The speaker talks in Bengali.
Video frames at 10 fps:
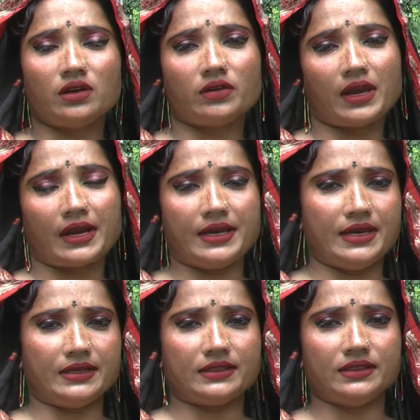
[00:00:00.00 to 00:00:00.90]
ফোন একাই
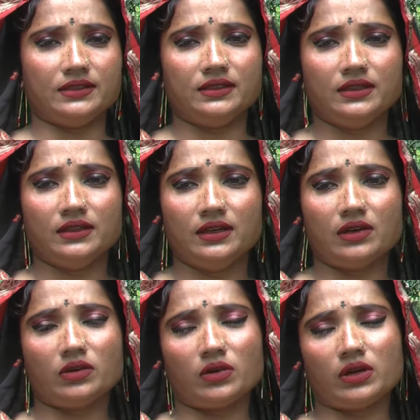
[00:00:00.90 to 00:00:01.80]
আছি
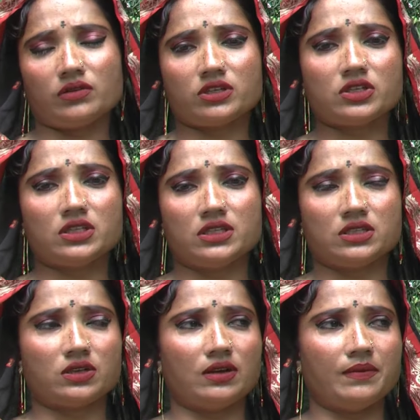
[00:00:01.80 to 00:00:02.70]
এখন অনেক কষ্ট দিন
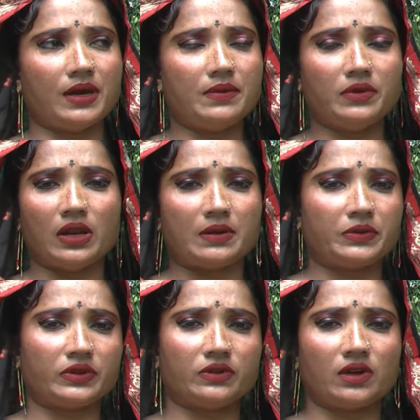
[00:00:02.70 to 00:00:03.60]
চলে ভাই বলার
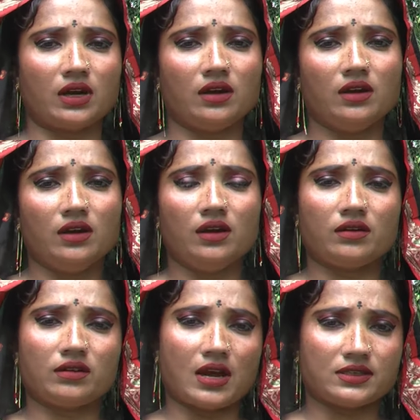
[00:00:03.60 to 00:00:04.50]
মতো না
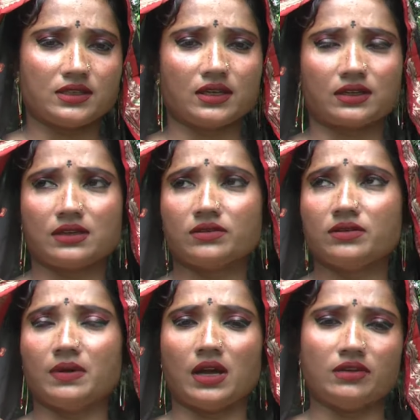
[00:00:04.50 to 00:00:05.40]
এখন আছে একটা
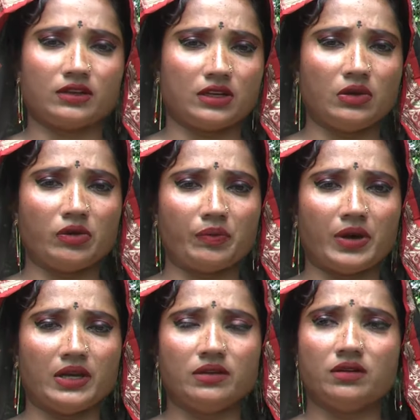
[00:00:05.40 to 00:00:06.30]
যদি ভালো একটা লোক
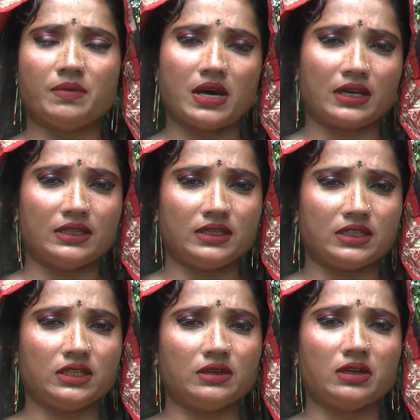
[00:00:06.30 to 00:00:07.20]
পাই হয়
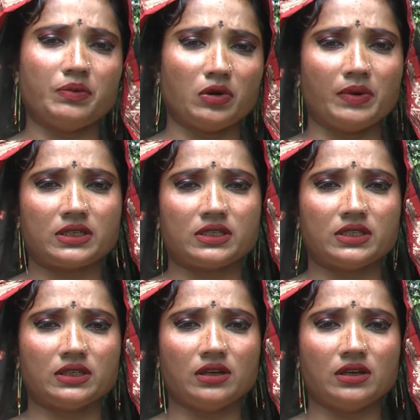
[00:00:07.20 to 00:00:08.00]
বাংলাদেশি কি প্রবাসী